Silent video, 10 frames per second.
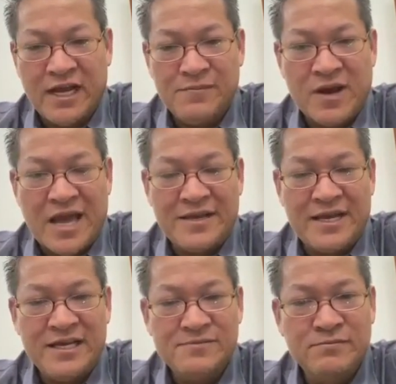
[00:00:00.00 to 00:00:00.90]
tra ấy phò lại
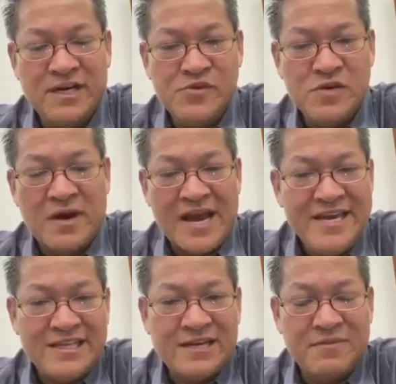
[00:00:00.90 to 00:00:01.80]
người nấy nương nương nhưng mà
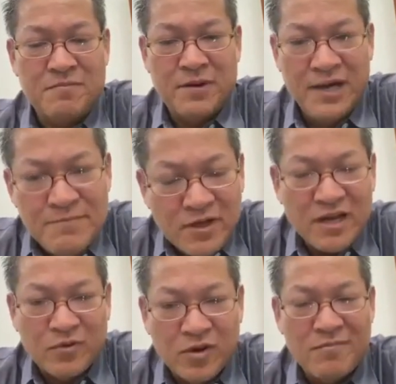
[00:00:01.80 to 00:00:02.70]
ngáy vậy tăng bị lấm đó
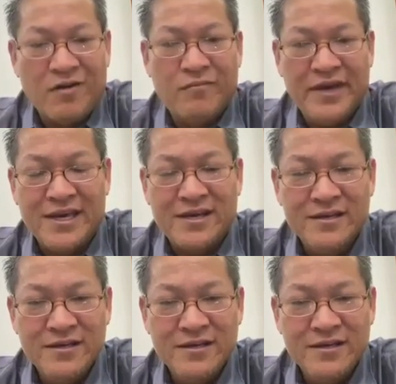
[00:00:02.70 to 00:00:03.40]
là lốp mong vậy